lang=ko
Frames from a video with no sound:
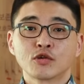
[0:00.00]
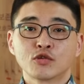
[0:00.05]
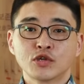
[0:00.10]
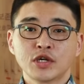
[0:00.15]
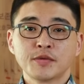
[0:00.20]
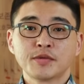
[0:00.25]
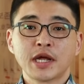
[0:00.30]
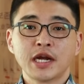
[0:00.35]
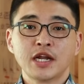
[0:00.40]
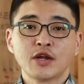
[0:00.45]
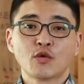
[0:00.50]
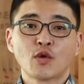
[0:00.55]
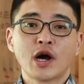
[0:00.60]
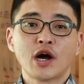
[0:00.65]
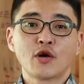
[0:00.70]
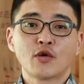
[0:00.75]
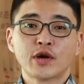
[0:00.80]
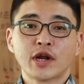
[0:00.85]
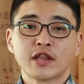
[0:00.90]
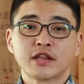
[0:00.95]

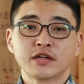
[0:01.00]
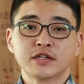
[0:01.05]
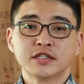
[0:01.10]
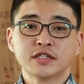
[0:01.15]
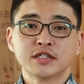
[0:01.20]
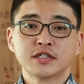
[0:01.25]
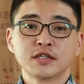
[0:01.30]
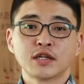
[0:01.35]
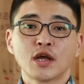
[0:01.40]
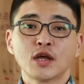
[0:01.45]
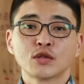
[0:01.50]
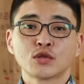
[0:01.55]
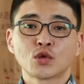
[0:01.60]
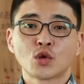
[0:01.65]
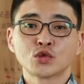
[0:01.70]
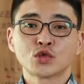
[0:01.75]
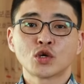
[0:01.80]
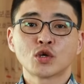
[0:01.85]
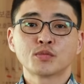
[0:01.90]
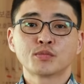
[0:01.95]
국립산림과학원에서는
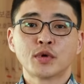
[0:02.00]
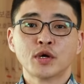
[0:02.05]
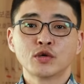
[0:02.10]
토종